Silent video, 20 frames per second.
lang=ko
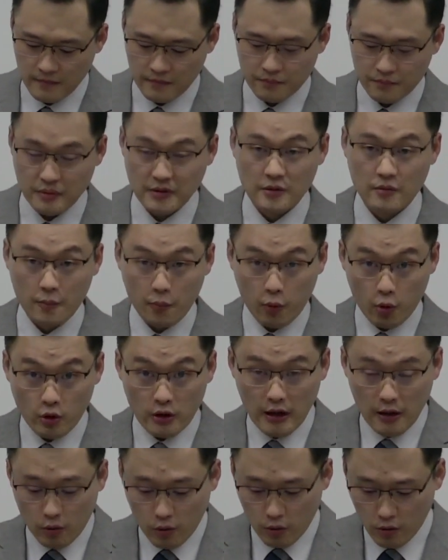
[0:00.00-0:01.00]
믿음을
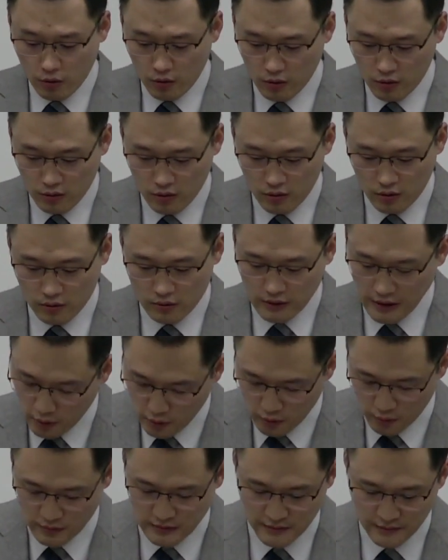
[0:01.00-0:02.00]
포기하고
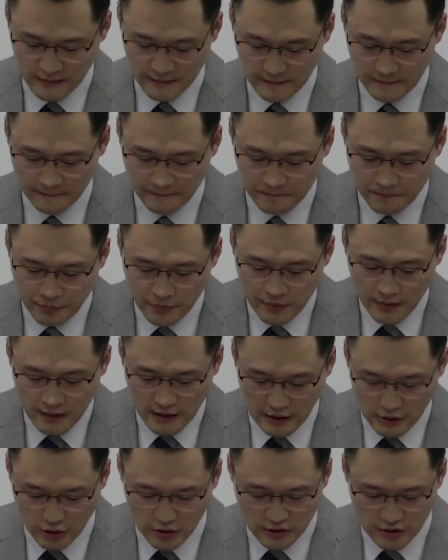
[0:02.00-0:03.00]
내려놓습니다
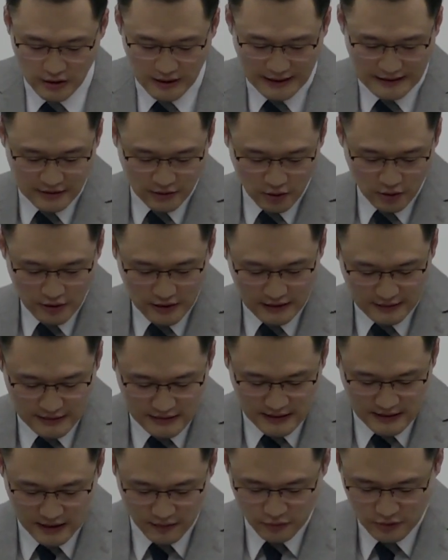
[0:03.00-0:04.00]
계속해서 가시떨기 같은
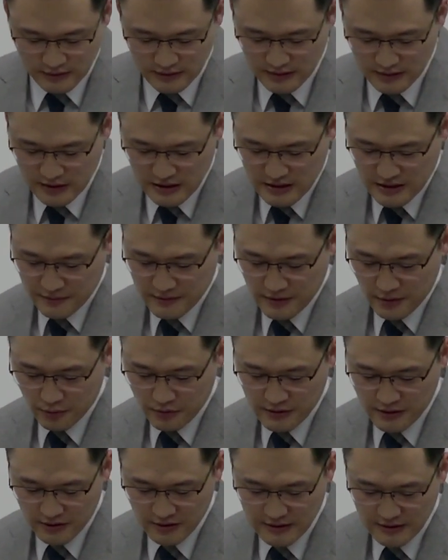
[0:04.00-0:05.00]
사람은 22절
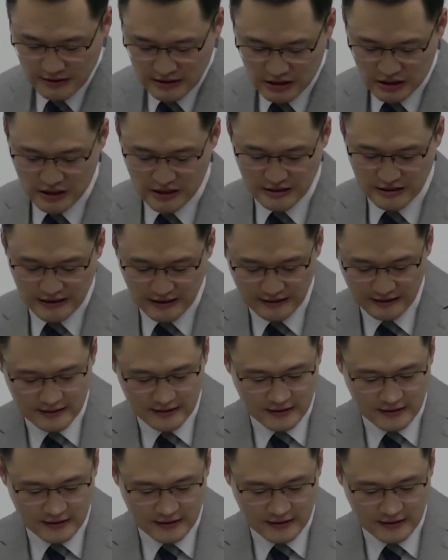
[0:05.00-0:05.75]
보세요 시작